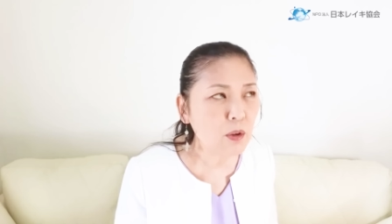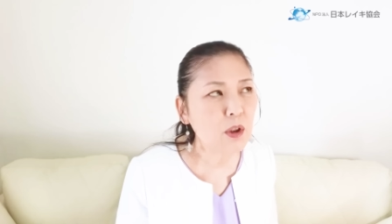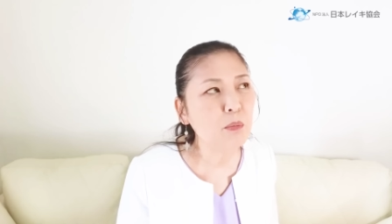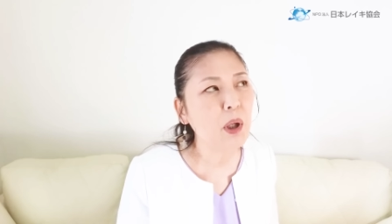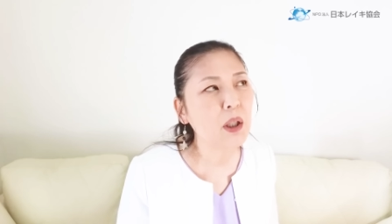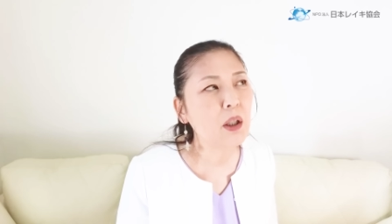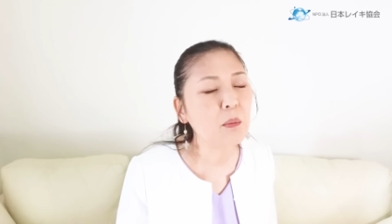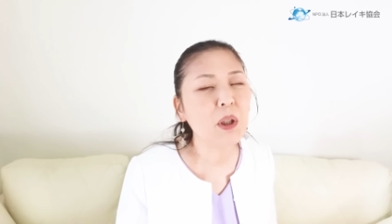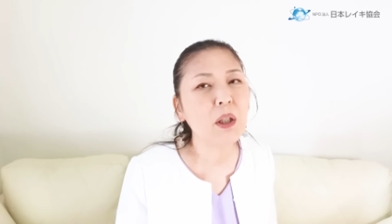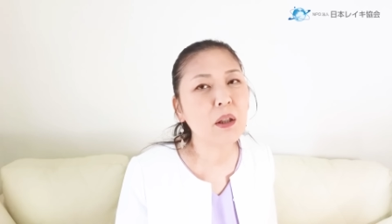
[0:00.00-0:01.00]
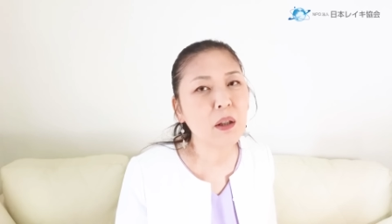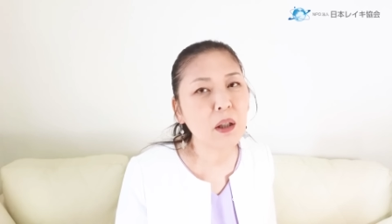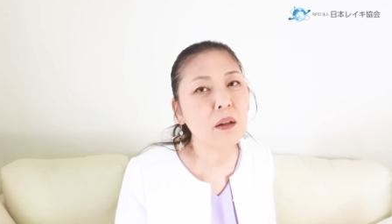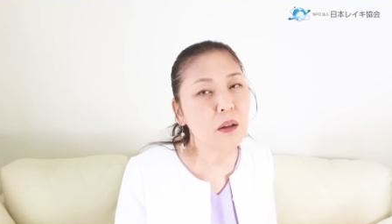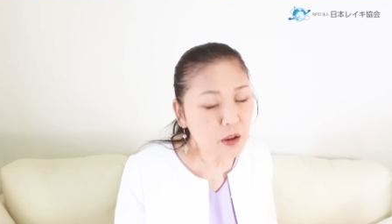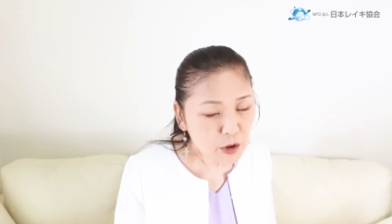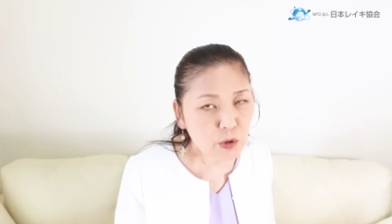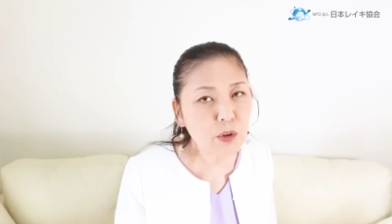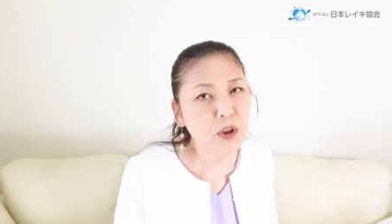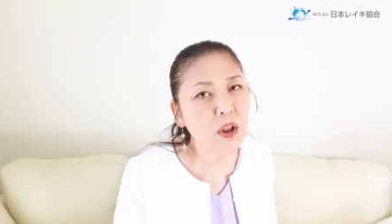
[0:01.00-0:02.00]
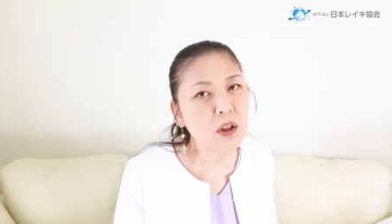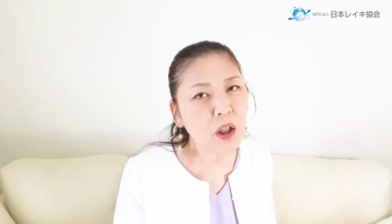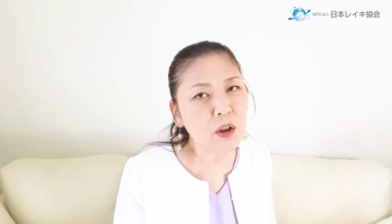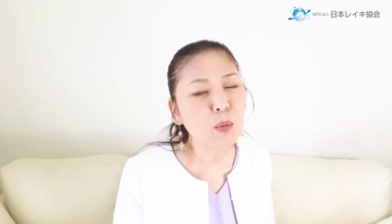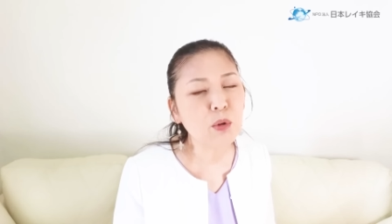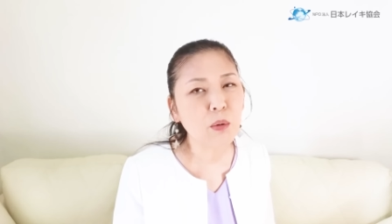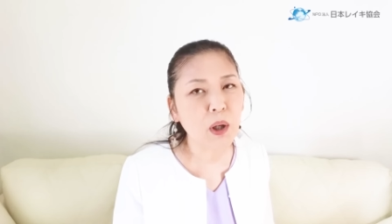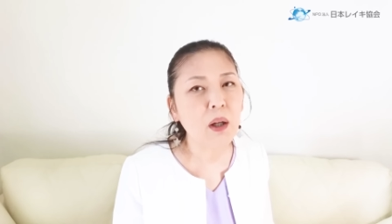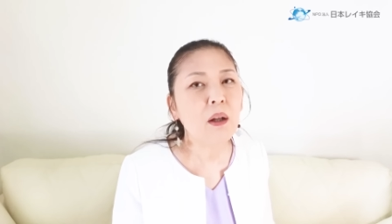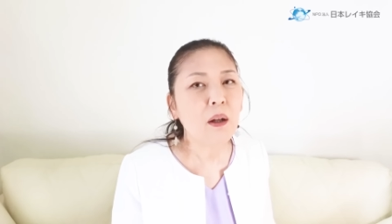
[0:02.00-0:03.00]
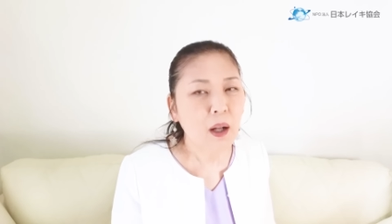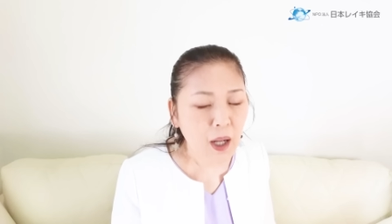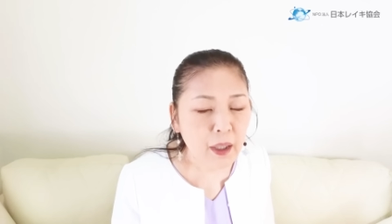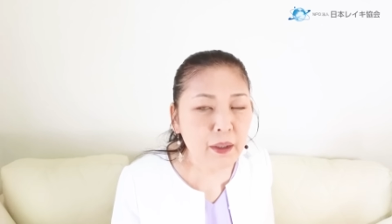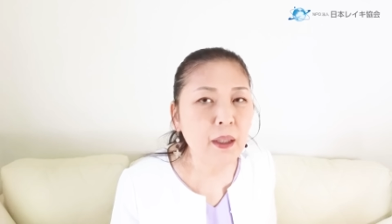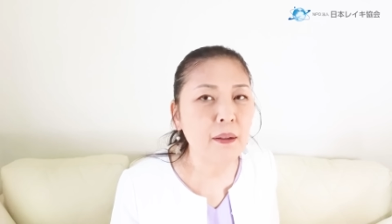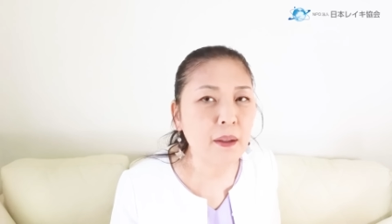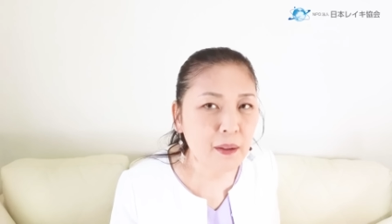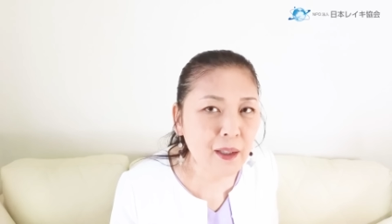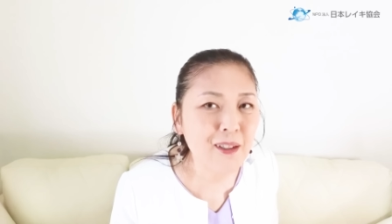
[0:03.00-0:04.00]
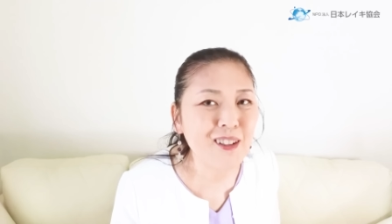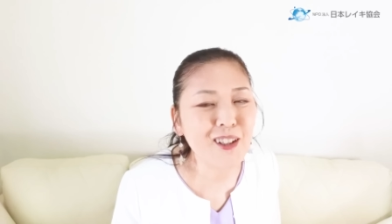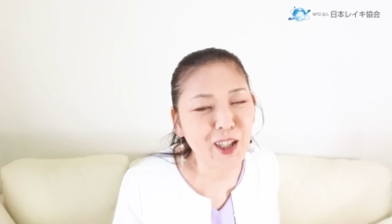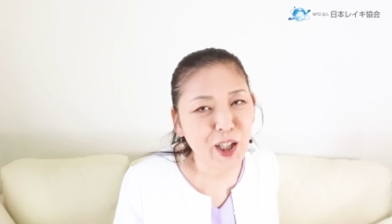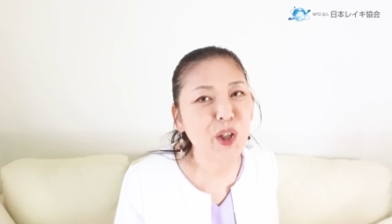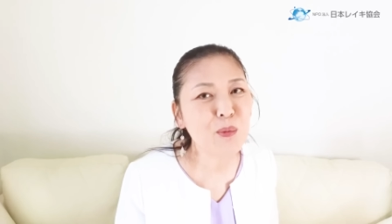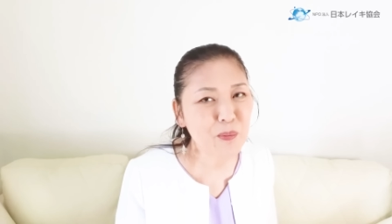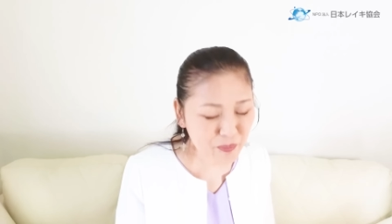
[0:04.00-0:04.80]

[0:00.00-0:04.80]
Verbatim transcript: 心配がやめられない。その下にあるものは愛なんだなって。